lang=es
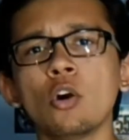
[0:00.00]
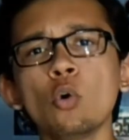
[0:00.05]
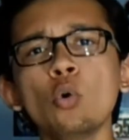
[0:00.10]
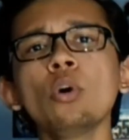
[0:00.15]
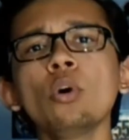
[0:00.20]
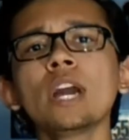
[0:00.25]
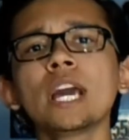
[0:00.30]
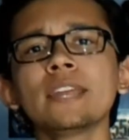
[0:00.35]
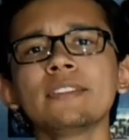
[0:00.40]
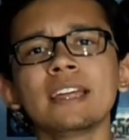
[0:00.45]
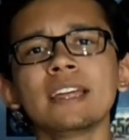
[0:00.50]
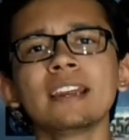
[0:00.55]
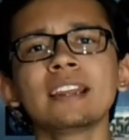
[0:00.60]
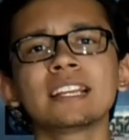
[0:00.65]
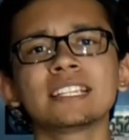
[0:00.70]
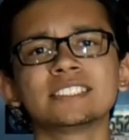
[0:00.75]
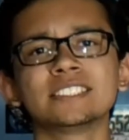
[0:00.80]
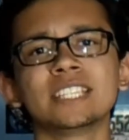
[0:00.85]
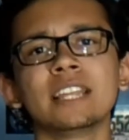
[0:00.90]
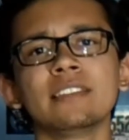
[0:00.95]
un canal
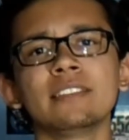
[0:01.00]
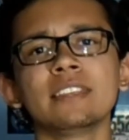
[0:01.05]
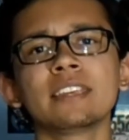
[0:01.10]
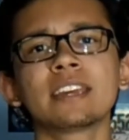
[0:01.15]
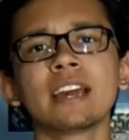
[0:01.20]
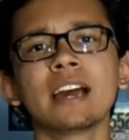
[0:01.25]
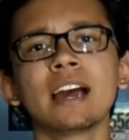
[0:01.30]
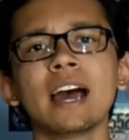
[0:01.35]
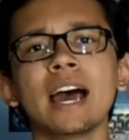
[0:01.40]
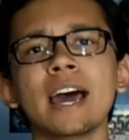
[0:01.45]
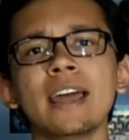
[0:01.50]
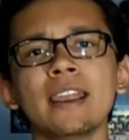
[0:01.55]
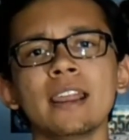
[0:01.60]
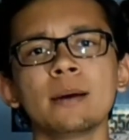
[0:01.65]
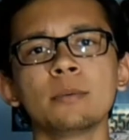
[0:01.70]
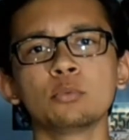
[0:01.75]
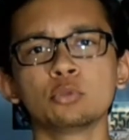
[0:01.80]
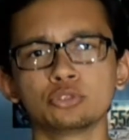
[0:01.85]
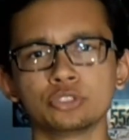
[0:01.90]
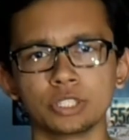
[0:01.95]
que se dedica a
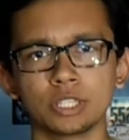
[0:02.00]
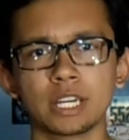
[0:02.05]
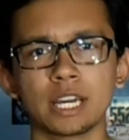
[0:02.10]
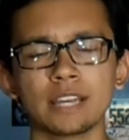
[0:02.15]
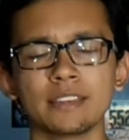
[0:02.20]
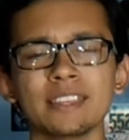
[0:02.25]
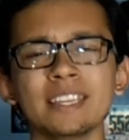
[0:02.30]
la música.